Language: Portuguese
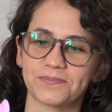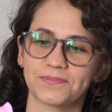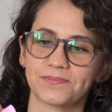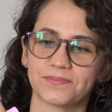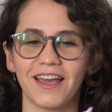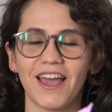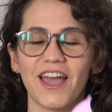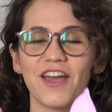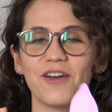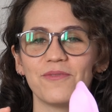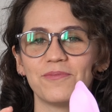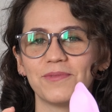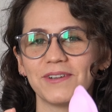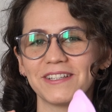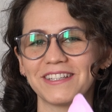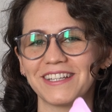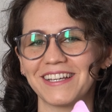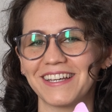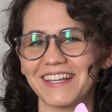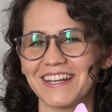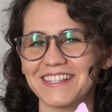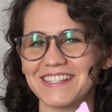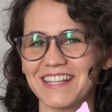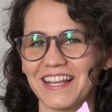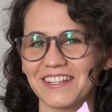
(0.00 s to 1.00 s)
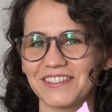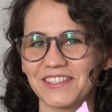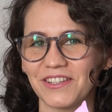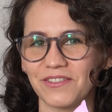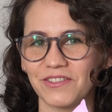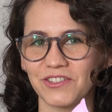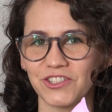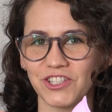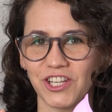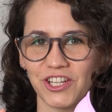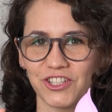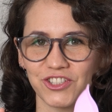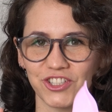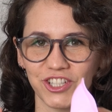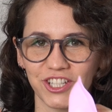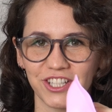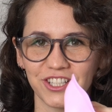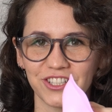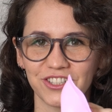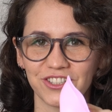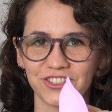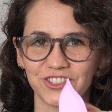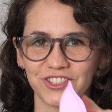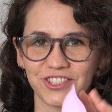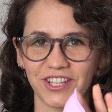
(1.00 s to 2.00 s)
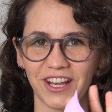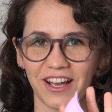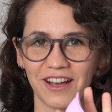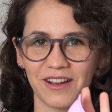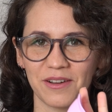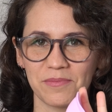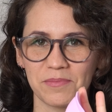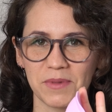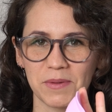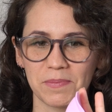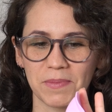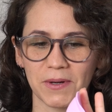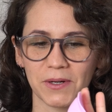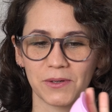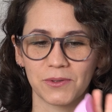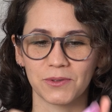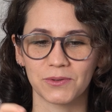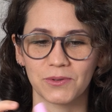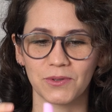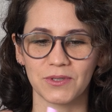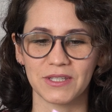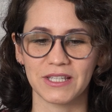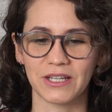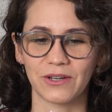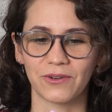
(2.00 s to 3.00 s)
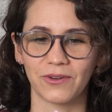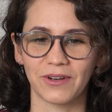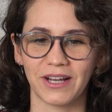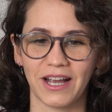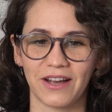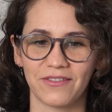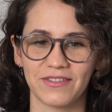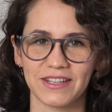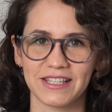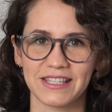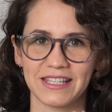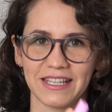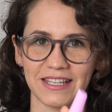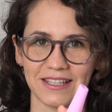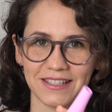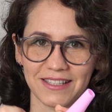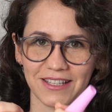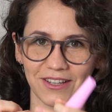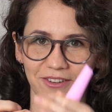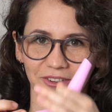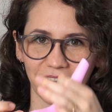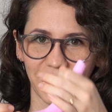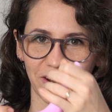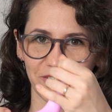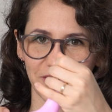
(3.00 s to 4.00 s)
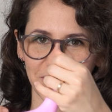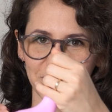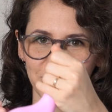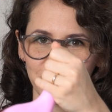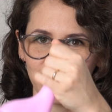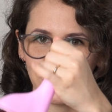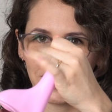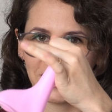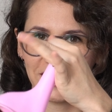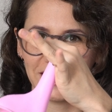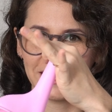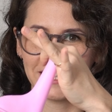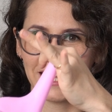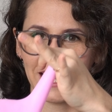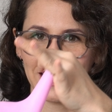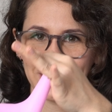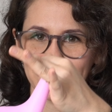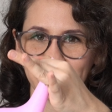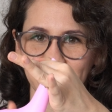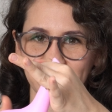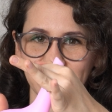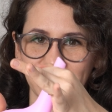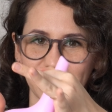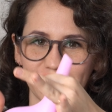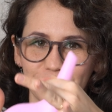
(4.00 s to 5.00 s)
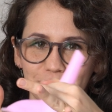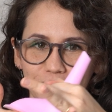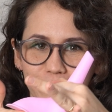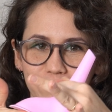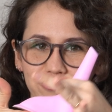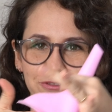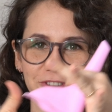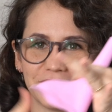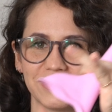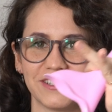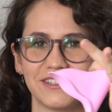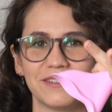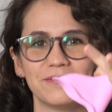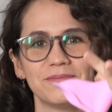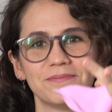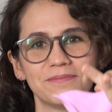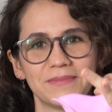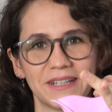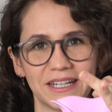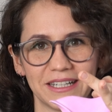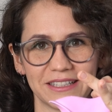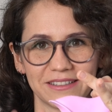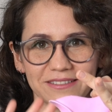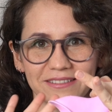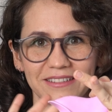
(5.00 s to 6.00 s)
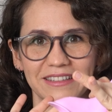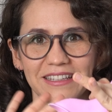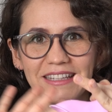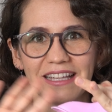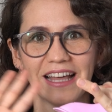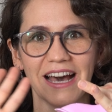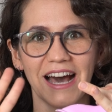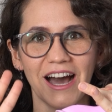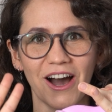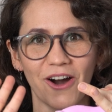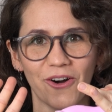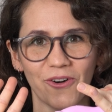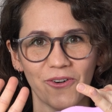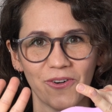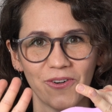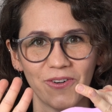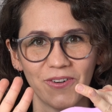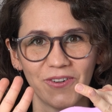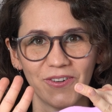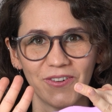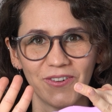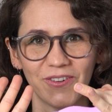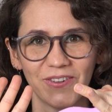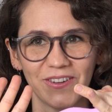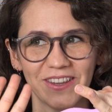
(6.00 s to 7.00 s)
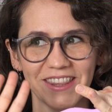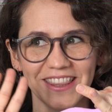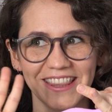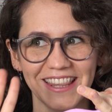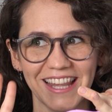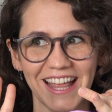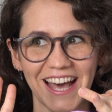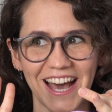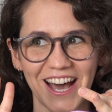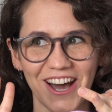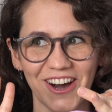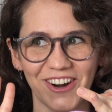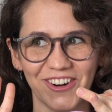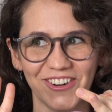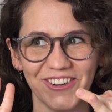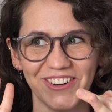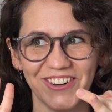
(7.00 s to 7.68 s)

É muito engraçado. Teve gente que já me perguntou se colocava assim, se colocava isso daqui dentro da vulva. Mano, não. Não,